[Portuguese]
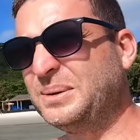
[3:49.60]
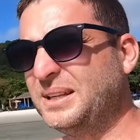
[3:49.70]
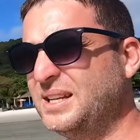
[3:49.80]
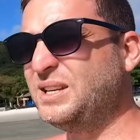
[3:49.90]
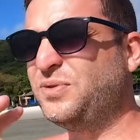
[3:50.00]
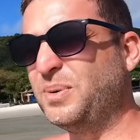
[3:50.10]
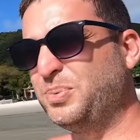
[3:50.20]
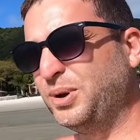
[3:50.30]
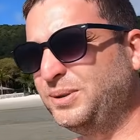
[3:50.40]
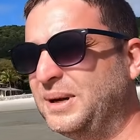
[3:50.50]
quando a gente for
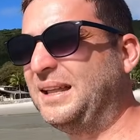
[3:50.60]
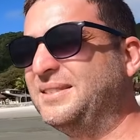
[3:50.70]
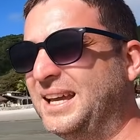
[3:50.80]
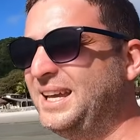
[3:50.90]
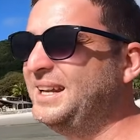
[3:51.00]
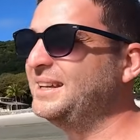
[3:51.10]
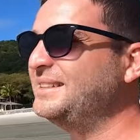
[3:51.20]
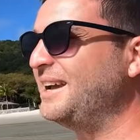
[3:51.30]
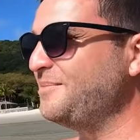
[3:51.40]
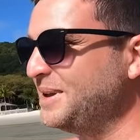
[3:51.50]
pro outro lado da
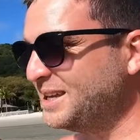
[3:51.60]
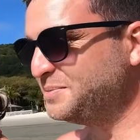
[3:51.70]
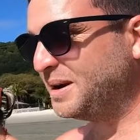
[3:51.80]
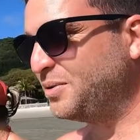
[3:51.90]
ilha, tem a mesma